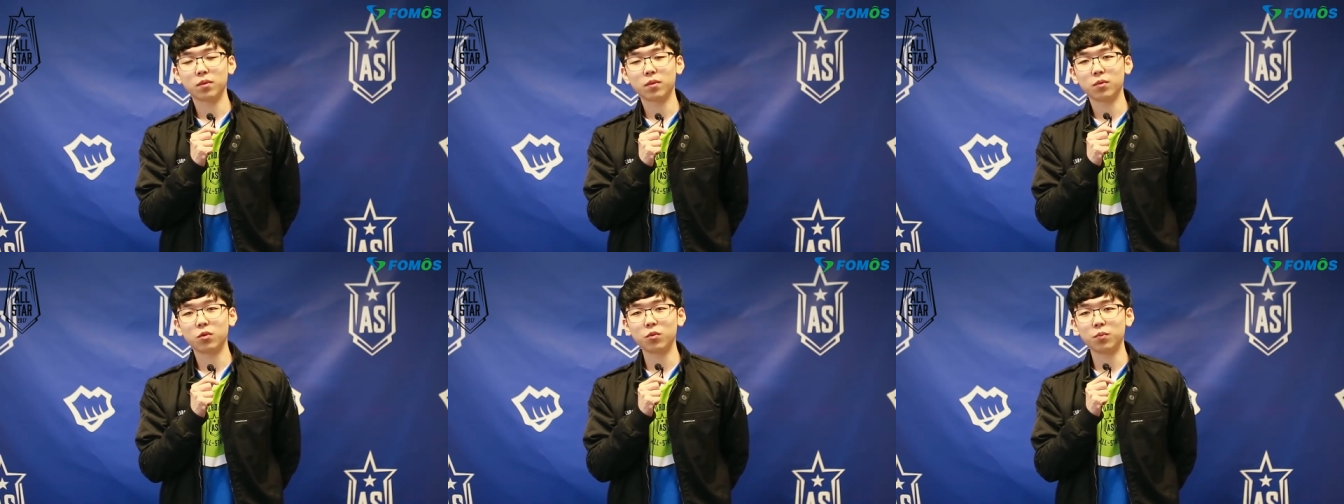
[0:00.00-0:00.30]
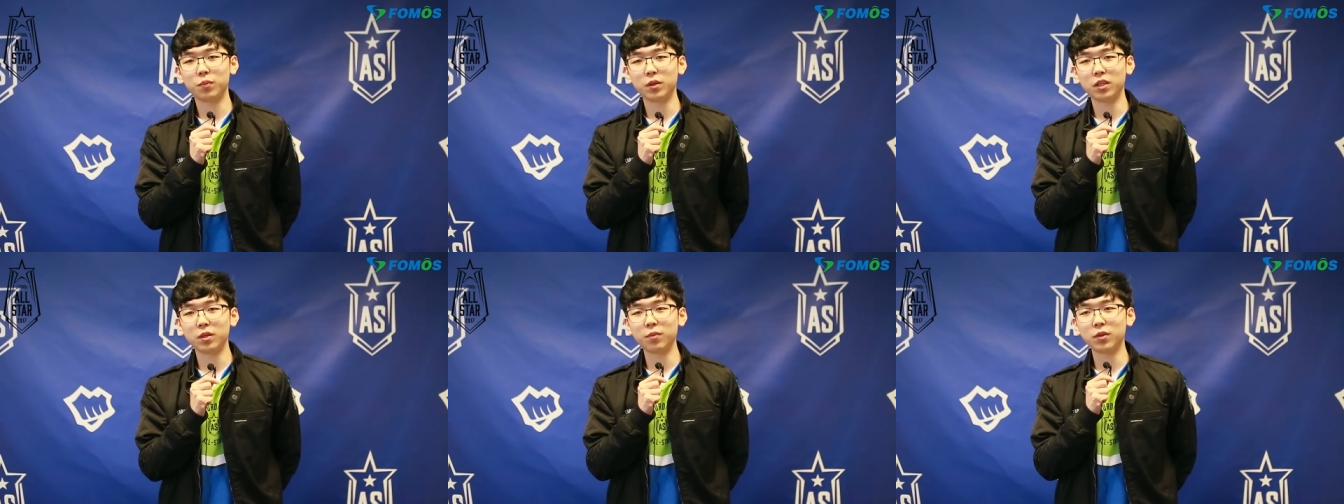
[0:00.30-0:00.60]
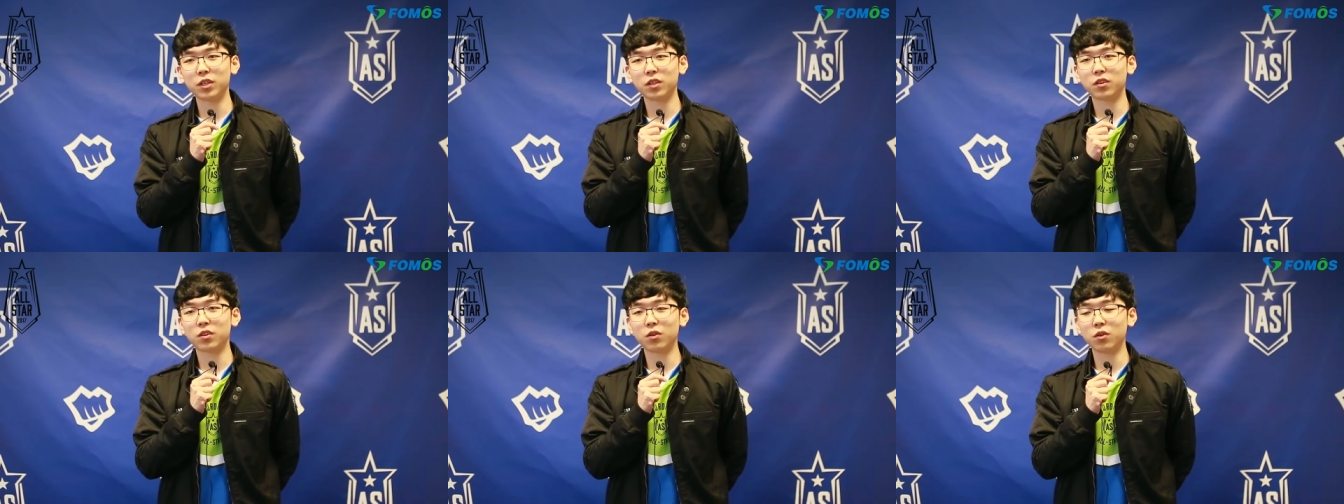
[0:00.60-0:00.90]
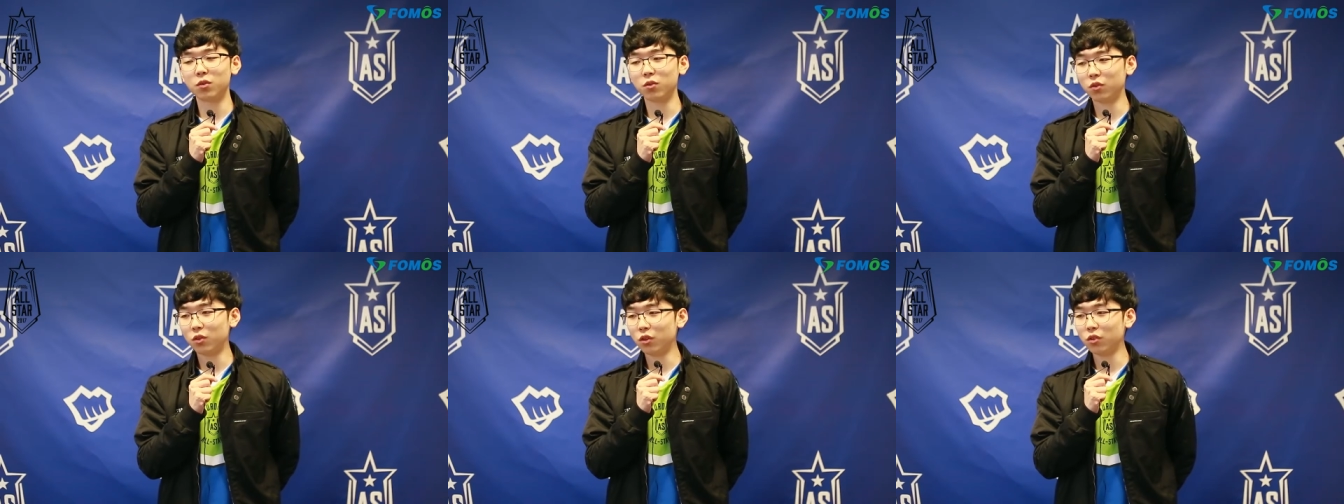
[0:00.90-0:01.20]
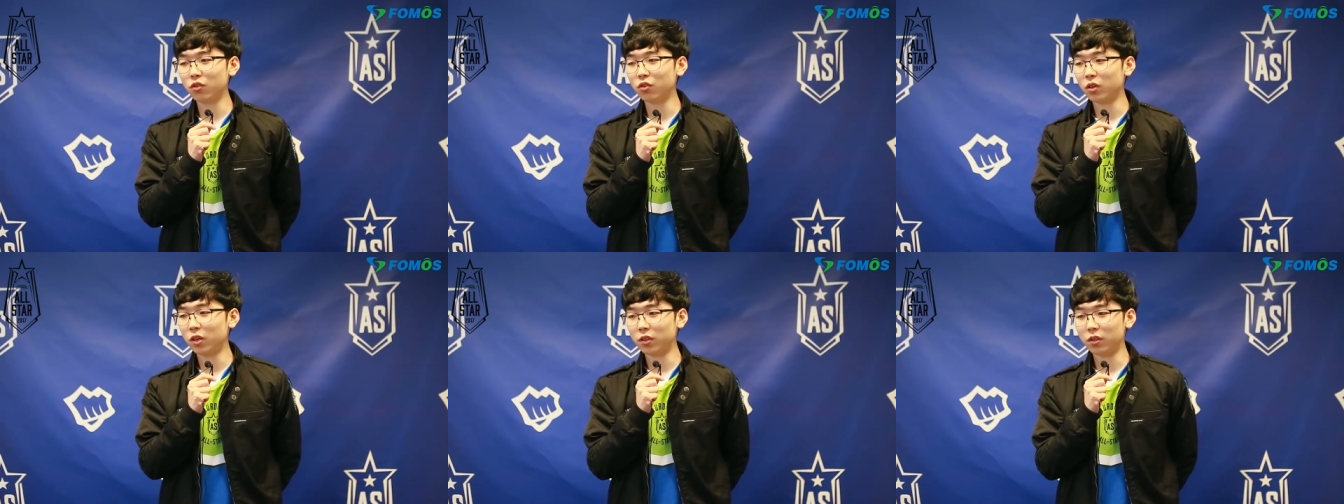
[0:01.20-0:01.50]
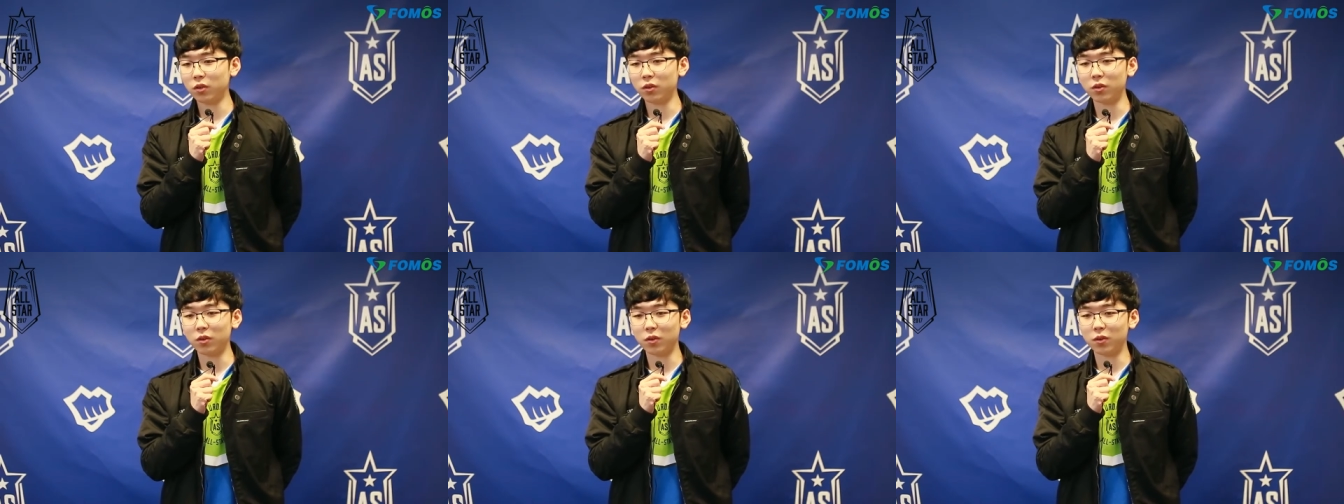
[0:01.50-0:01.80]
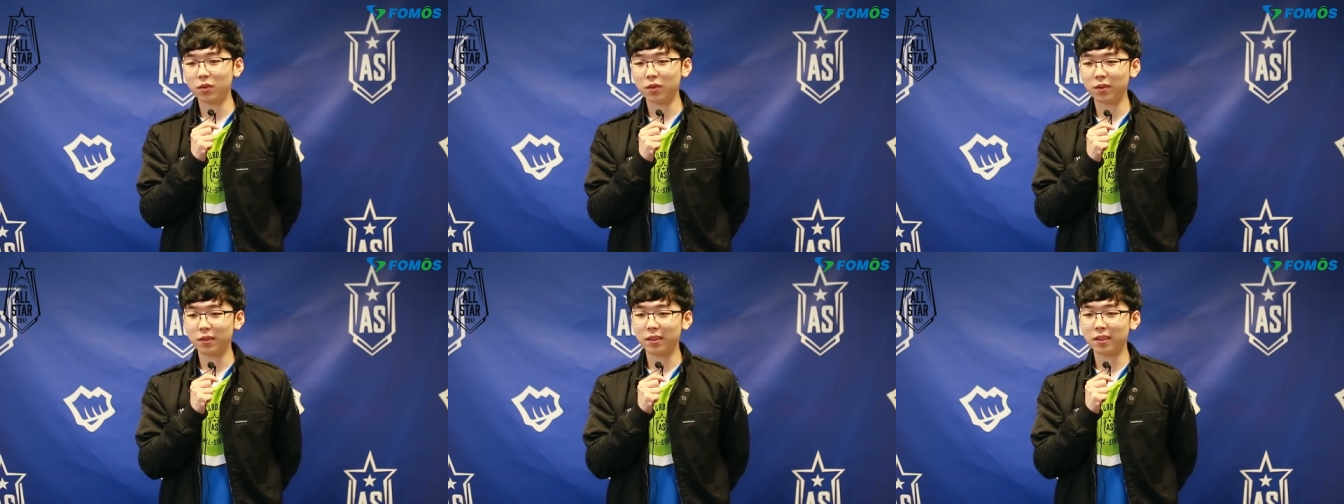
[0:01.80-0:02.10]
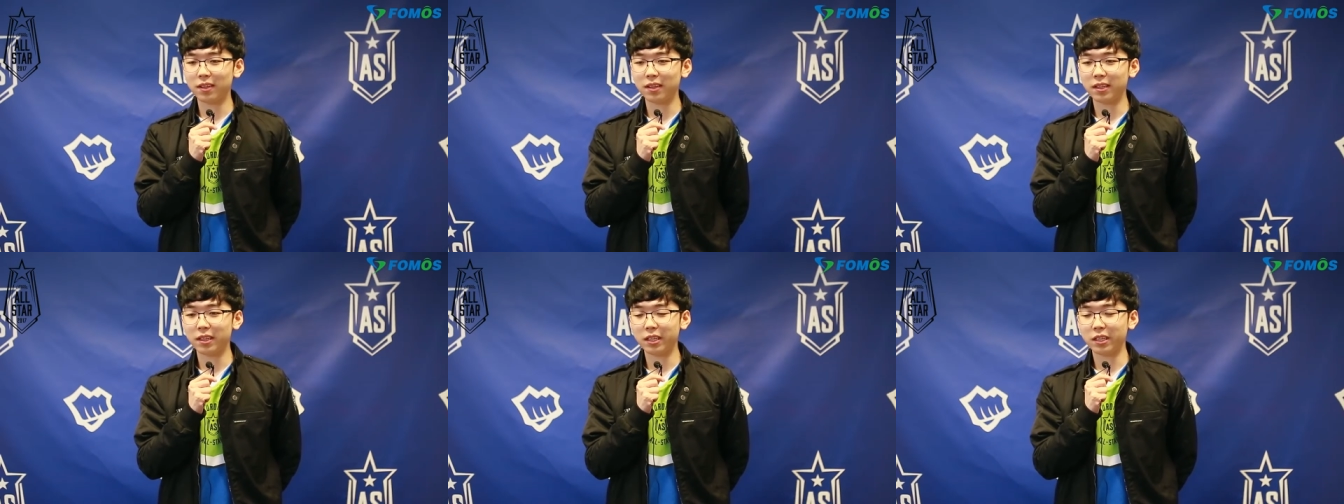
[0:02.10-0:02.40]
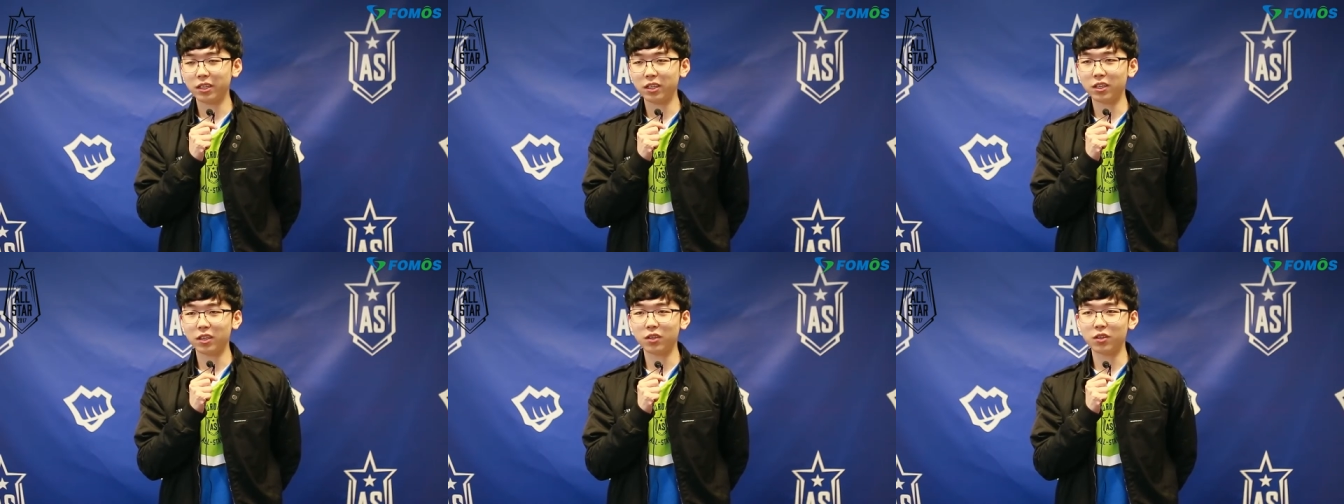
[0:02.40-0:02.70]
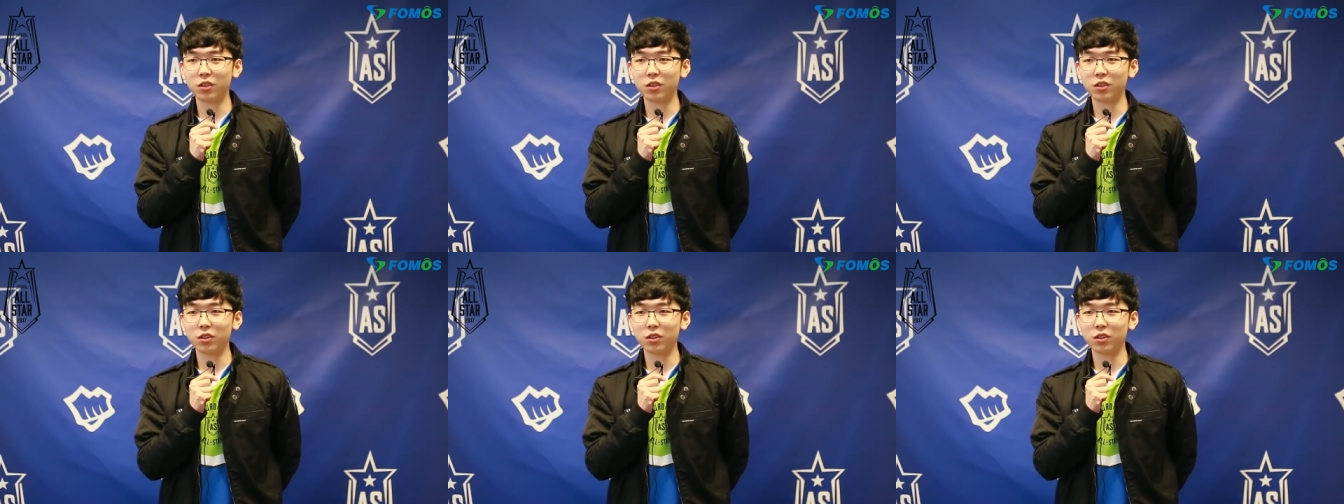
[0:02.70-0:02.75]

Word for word: 좀 믿음직스러운 선수라서 이제